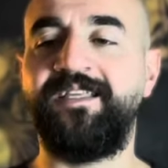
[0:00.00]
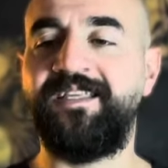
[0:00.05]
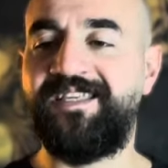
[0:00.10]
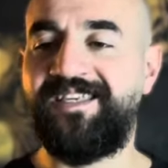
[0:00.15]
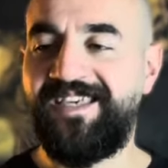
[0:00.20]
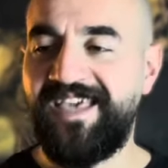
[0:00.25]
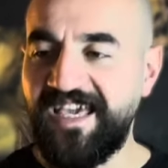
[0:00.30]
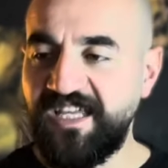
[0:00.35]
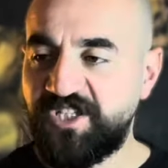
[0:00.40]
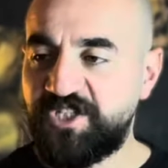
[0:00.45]

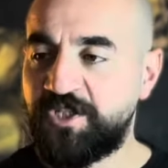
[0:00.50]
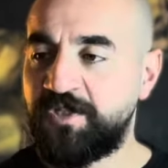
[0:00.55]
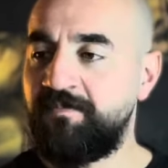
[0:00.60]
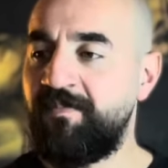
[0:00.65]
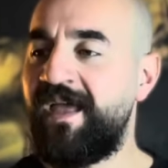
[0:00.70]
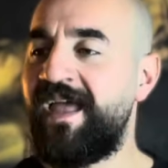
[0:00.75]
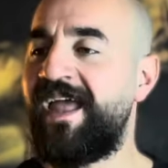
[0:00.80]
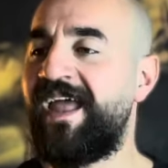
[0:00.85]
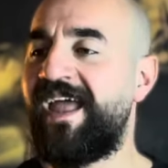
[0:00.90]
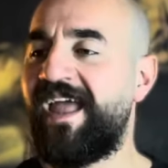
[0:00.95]

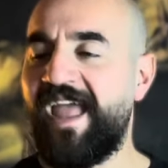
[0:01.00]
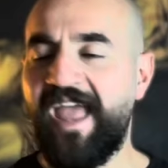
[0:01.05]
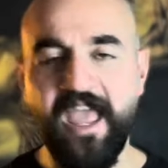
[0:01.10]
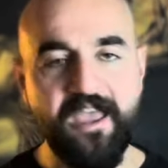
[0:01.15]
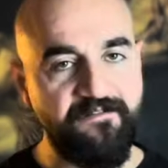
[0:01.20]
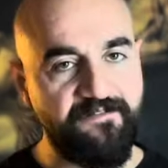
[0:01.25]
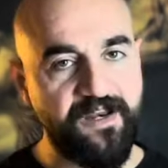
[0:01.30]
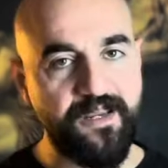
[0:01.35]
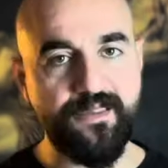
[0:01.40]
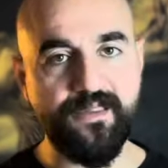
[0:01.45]
geçme
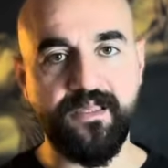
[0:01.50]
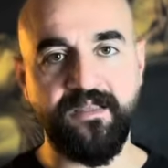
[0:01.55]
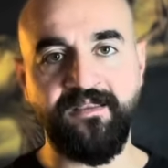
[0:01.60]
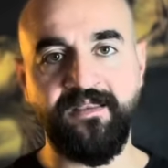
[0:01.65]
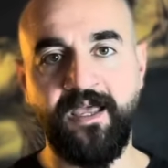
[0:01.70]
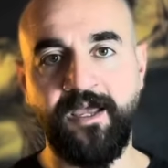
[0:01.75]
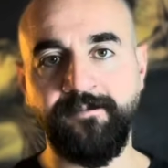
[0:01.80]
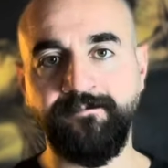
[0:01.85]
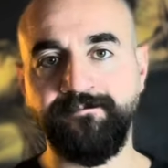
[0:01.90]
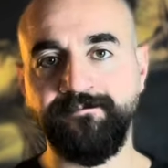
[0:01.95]

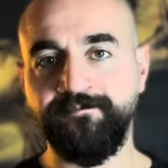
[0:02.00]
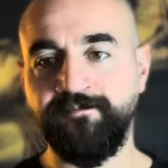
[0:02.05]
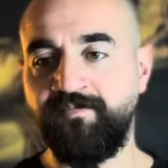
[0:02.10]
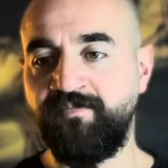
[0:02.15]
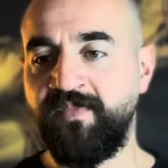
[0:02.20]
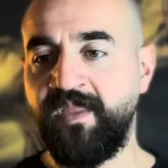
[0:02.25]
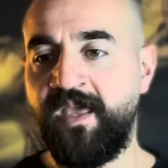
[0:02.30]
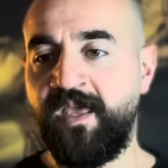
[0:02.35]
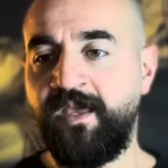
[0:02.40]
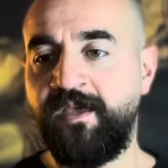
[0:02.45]
evresinde
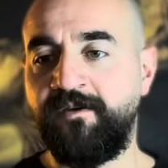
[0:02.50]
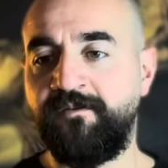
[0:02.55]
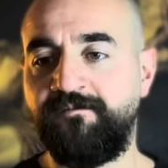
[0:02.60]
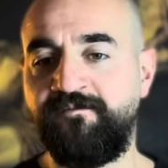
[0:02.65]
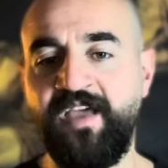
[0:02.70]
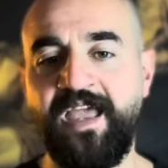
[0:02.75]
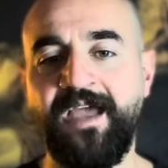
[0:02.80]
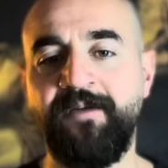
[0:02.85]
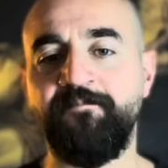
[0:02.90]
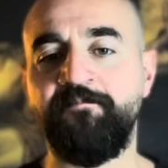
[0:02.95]

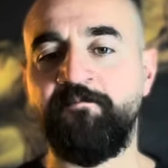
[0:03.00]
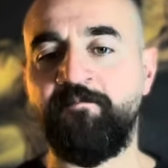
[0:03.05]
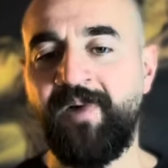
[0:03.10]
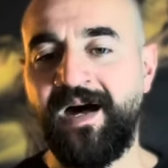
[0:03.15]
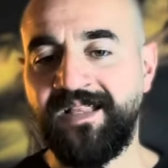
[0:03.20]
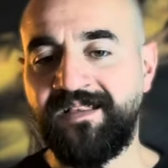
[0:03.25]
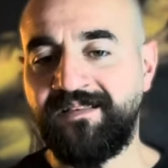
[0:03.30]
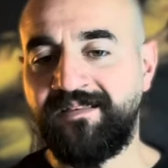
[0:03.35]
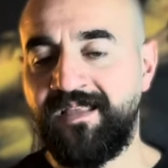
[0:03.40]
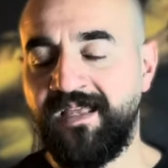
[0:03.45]
ve
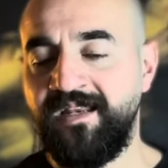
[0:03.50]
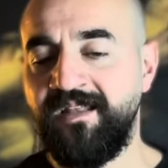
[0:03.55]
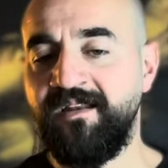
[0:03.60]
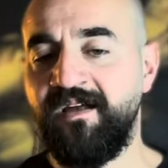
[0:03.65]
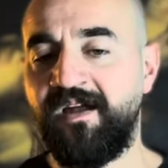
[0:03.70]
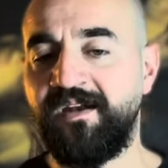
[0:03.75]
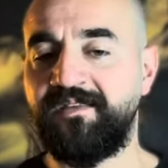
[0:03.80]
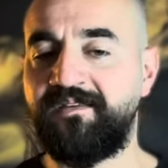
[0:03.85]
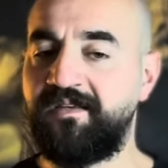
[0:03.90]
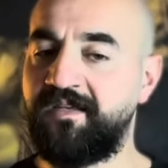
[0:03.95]
maddenin
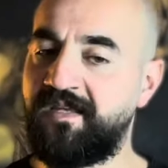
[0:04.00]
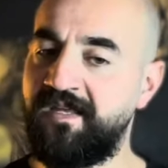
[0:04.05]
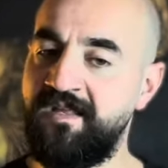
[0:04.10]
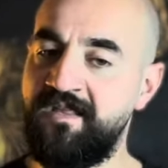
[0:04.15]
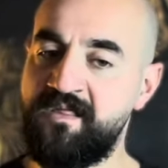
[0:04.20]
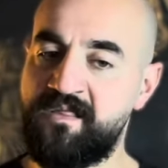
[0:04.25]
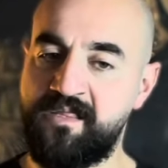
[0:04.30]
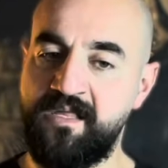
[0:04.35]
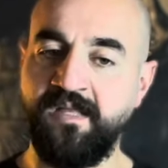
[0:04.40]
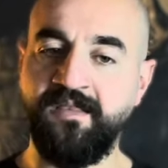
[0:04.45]
artık
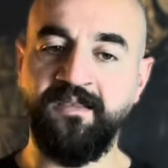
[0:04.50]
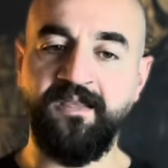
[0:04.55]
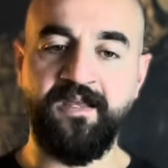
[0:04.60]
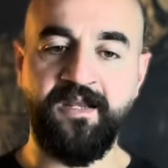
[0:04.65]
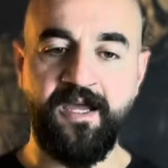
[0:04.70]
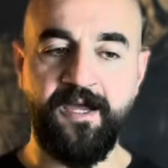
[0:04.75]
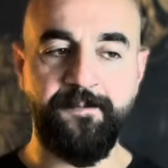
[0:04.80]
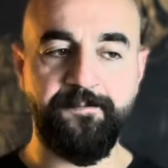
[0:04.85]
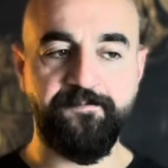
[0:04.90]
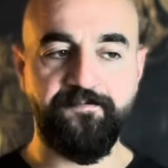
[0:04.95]

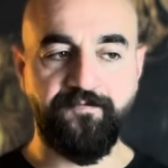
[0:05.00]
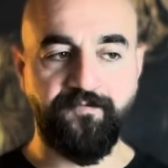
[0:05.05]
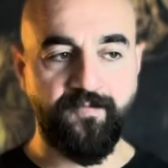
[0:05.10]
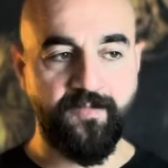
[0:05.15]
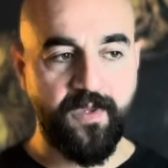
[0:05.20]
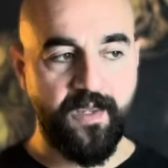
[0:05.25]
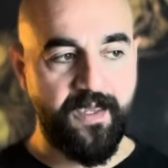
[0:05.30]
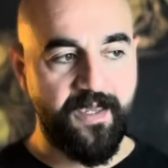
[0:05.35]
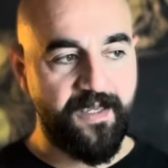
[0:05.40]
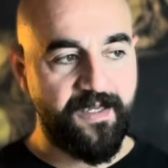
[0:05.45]
insanlara
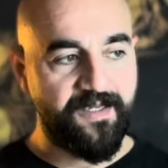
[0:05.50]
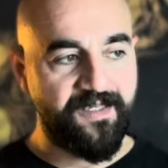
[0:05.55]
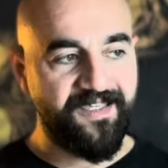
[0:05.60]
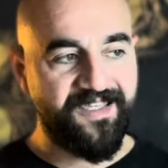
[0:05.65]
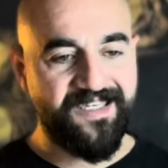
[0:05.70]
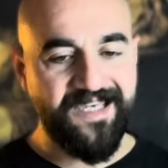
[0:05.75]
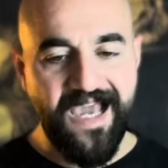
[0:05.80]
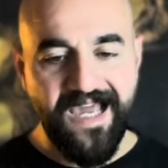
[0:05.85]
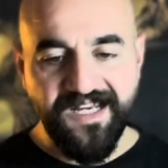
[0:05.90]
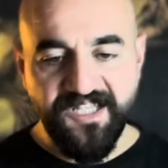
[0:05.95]

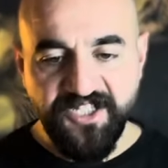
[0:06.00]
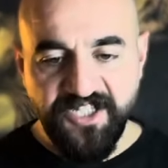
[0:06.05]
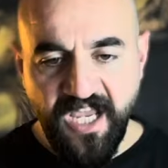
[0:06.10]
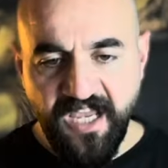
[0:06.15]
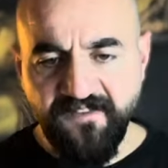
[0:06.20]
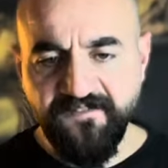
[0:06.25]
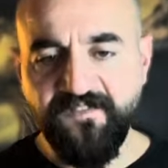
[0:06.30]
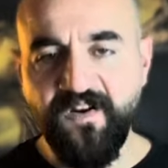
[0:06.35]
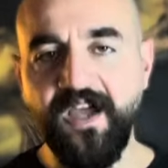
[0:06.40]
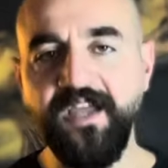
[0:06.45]

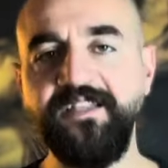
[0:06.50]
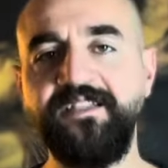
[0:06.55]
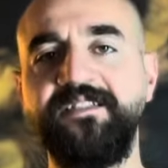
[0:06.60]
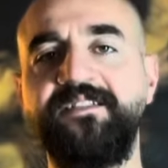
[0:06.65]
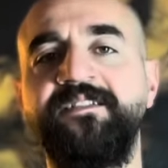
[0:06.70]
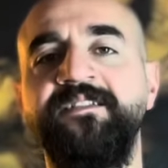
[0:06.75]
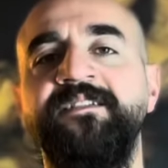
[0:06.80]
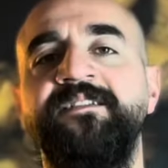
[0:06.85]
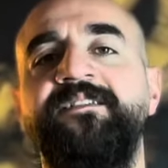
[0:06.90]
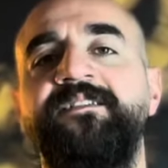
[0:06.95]
gerçek
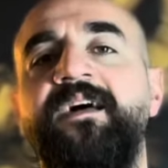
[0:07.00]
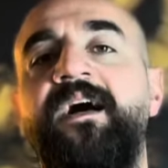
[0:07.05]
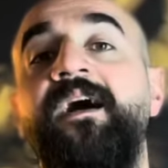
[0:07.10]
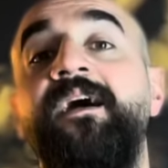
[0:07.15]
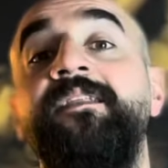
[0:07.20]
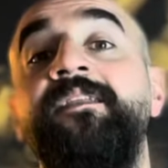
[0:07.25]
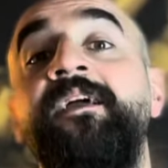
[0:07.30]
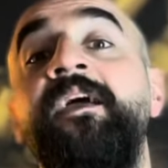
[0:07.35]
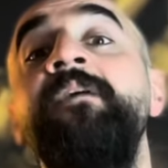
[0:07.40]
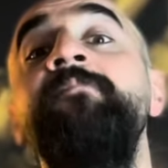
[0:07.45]
faydasını
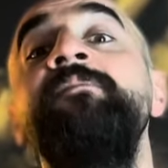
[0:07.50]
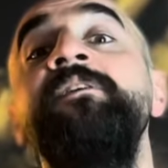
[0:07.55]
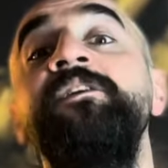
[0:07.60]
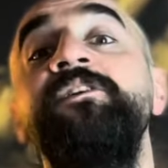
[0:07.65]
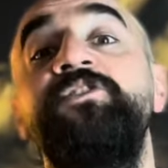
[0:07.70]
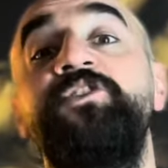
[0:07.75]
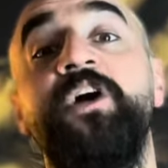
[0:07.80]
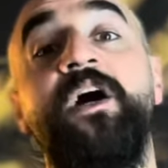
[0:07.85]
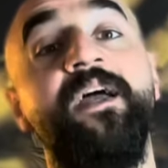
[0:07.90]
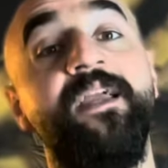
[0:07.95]

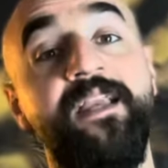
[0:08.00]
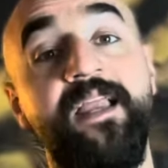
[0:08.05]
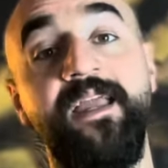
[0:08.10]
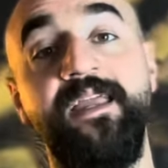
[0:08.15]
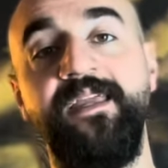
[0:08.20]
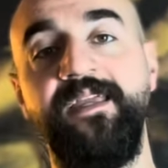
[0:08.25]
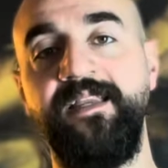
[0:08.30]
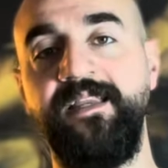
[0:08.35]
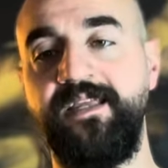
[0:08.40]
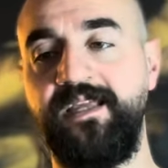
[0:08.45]
sağlayamayacağı ile
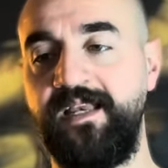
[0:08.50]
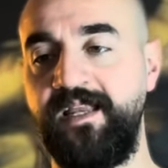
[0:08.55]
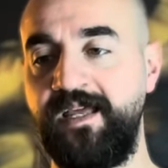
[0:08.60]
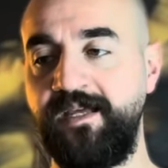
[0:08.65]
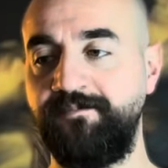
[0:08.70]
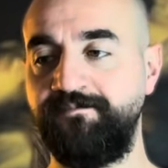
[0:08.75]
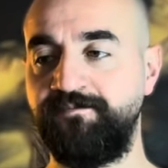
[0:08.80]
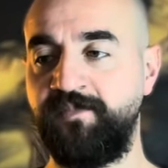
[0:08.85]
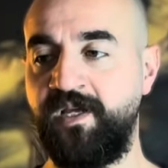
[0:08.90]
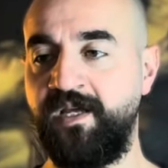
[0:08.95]

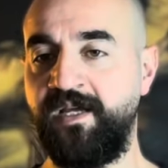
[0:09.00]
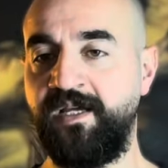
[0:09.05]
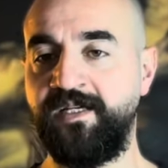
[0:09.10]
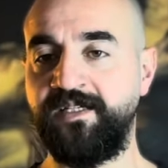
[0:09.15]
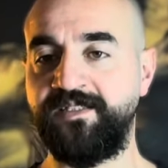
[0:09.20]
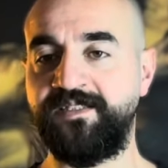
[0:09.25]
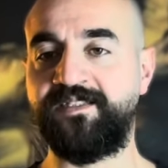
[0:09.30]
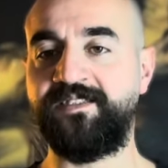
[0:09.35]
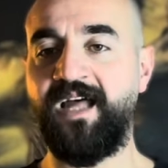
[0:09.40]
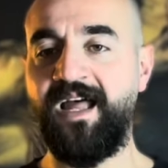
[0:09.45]
ilgili
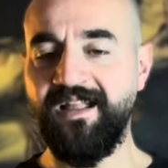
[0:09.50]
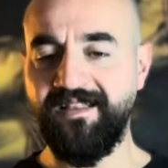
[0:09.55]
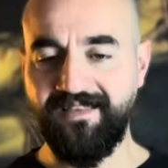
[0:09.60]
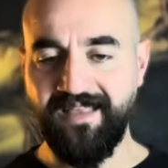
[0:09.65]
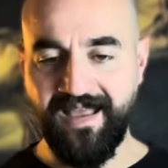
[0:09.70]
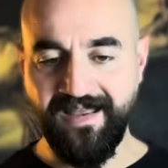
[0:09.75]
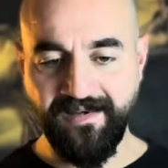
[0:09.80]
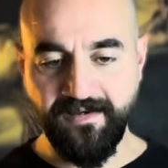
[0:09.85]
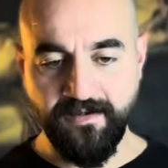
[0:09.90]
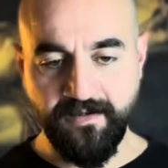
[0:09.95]

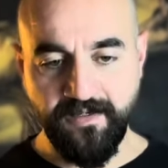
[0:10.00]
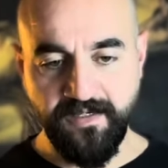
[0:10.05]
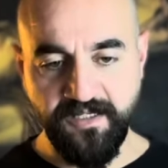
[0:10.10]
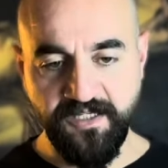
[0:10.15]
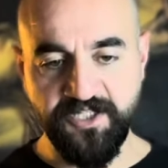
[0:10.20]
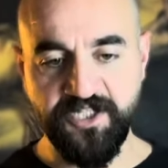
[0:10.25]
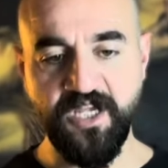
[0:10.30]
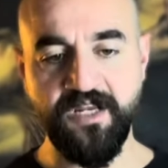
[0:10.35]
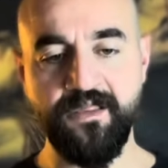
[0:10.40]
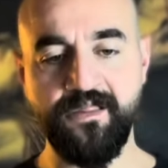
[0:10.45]
zaten
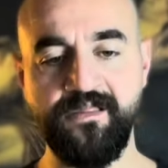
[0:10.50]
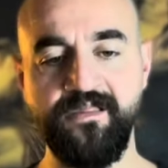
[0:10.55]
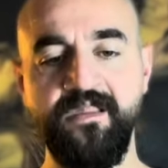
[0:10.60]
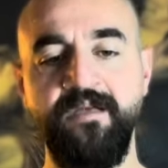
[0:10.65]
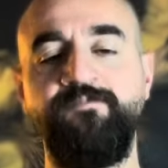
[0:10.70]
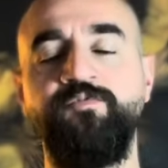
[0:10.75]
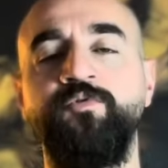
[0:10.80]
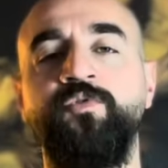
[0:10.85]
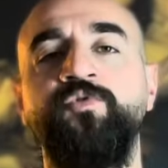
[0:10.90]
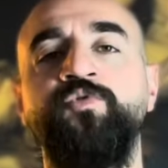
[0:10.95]

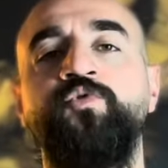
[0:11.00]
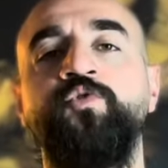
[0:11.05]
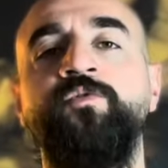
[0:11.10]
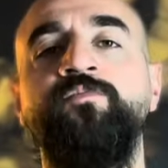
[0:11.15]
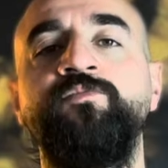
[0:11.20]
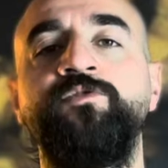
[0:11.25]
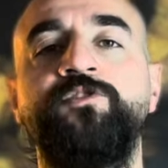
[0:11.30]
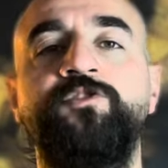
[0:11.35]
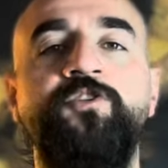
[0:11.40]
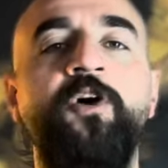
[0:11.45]
içerisinde
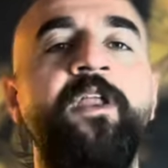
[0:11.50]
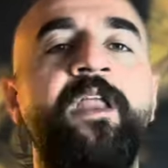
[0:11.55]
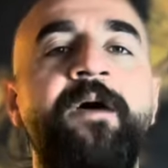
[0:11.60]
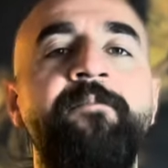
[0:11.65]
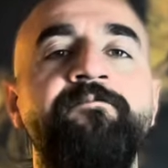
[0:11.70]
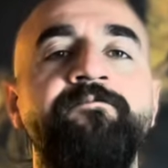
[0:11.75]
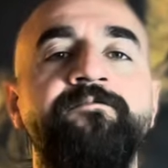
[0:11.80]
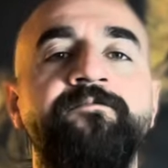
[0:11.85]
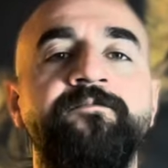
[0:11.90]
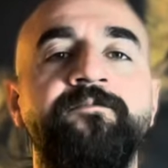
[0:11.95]
bulunduğumuz dönem